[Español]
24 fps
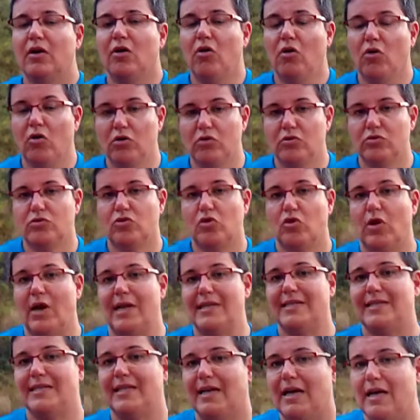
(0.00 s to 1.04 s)
con todas
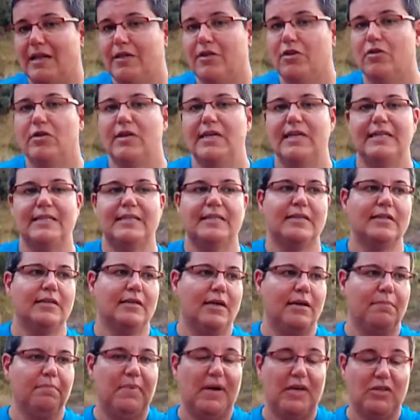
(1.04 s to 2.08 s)
las indicaciones
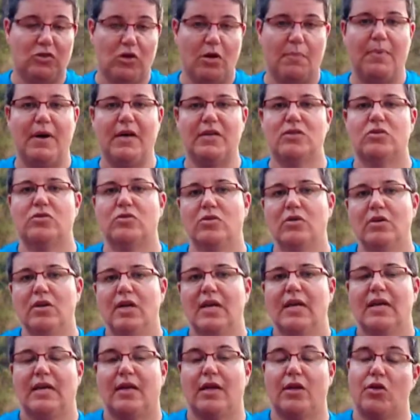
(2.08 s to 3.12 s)
paso a paso
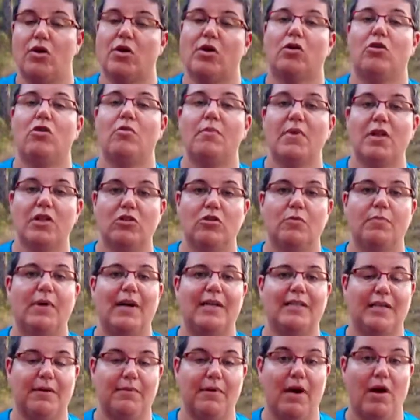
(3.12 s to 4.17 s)
que yo recomiendo
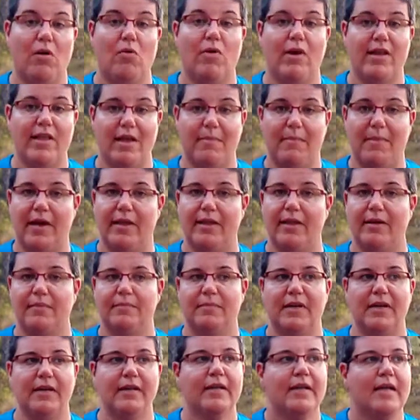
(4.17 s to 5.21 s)
para trabajar una llamada.
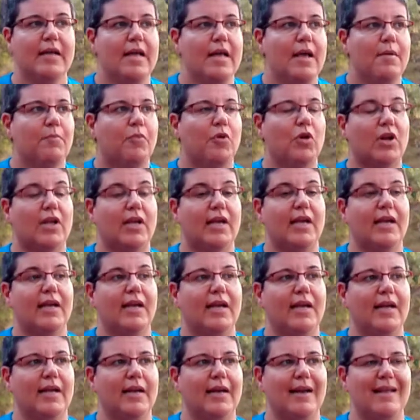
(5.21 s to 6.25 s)

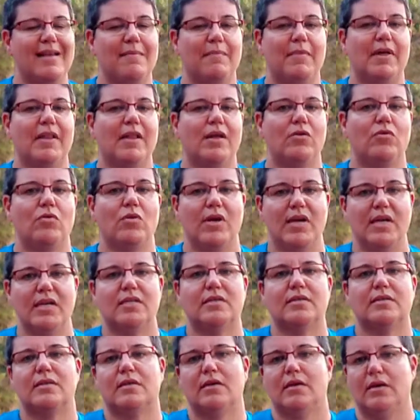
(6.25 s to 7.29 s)
Porque la llamada no
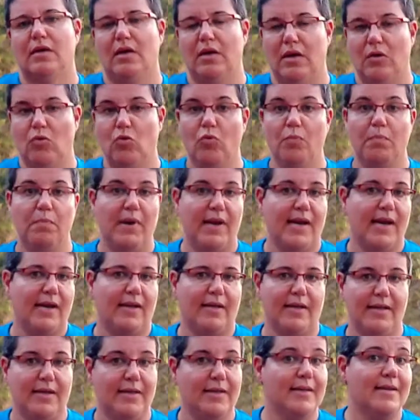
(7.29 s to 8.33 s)
es un ven
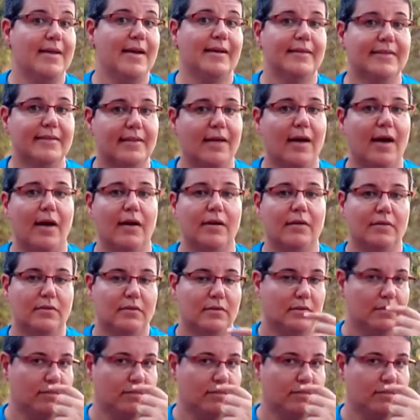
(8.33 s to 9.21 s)
aquí y ya está.